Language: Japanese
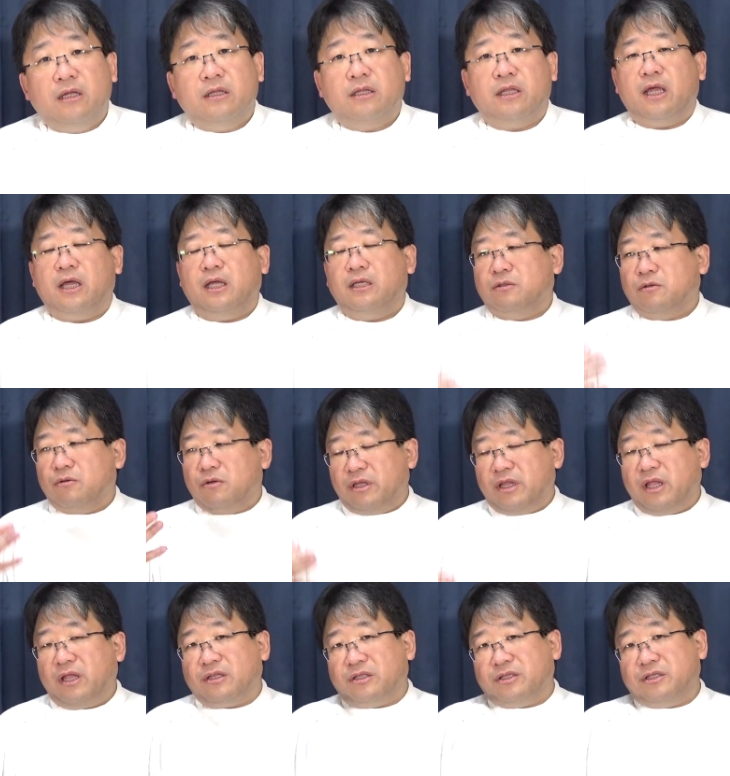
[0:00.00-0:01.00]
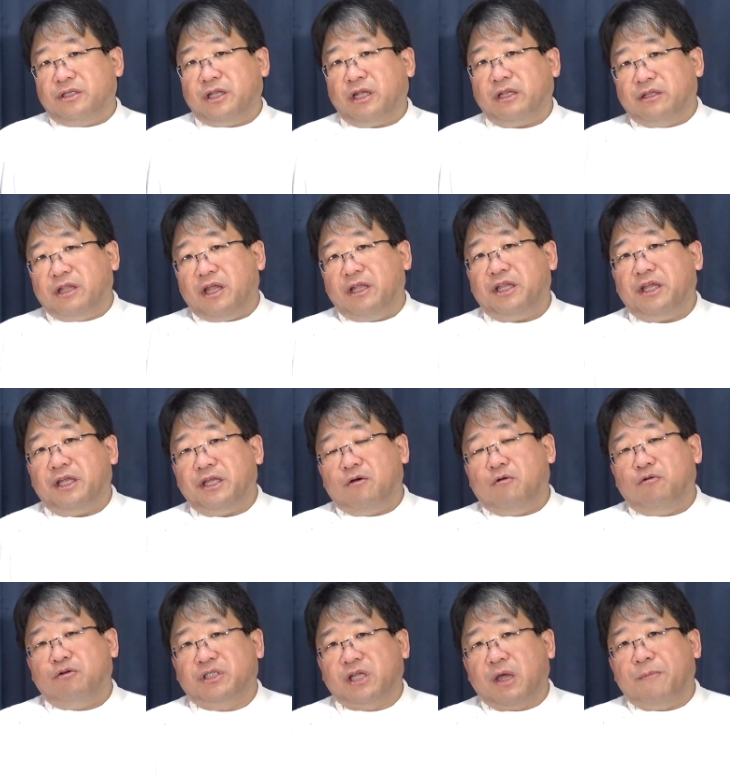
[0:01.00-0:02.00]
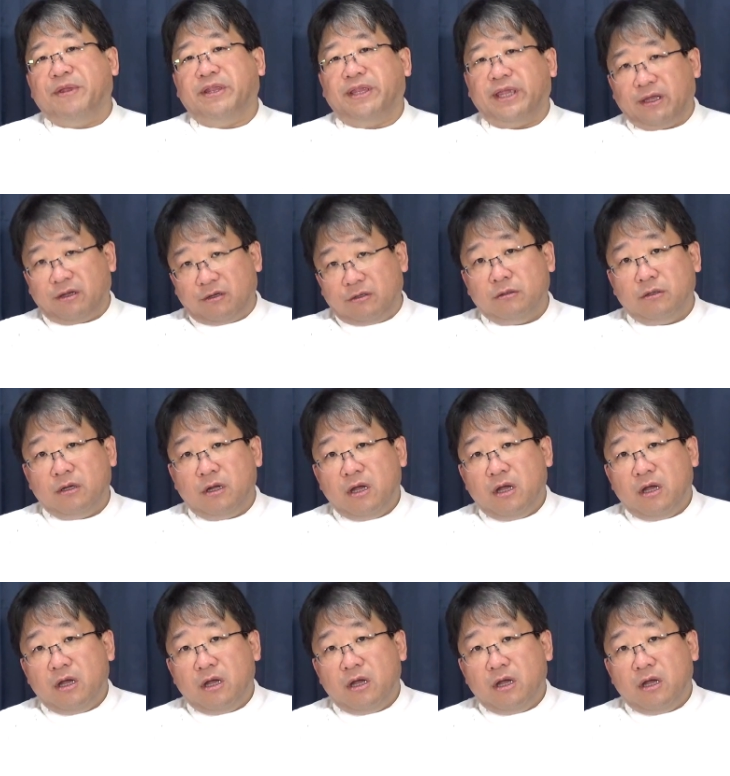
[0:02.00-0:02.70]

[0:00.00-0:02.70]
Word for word: でそれで徹底的にこう攻めていく